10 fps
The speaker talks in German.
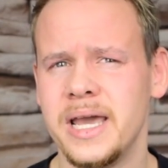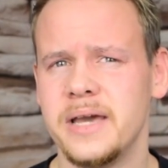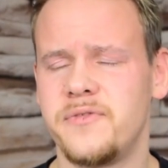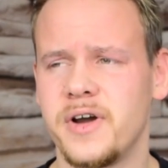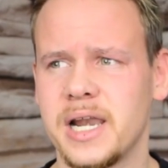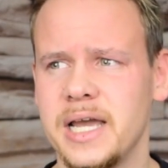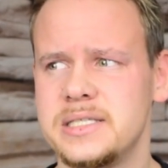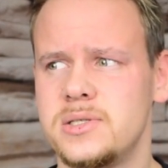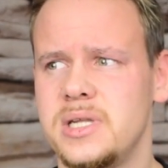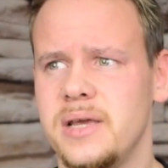im
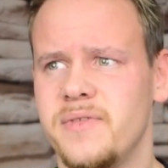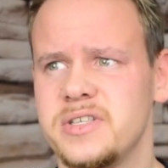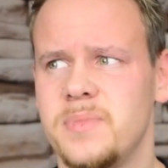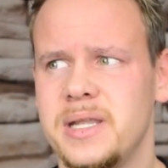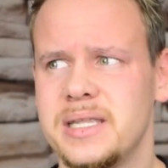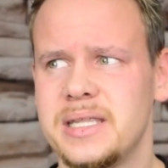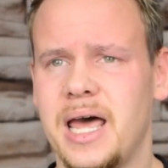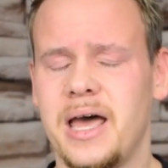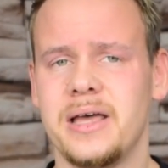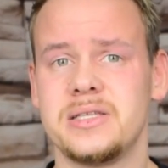Vergleich zu dem, was man
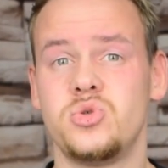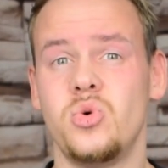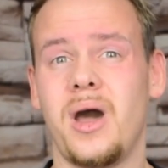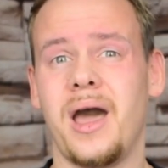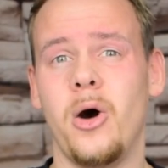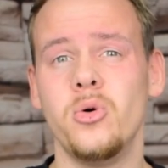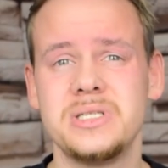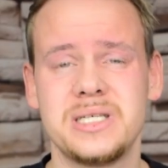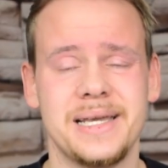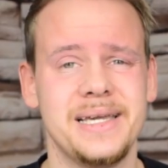dazu
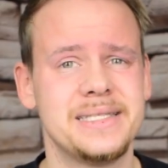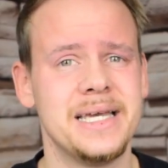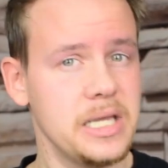rauskriegt.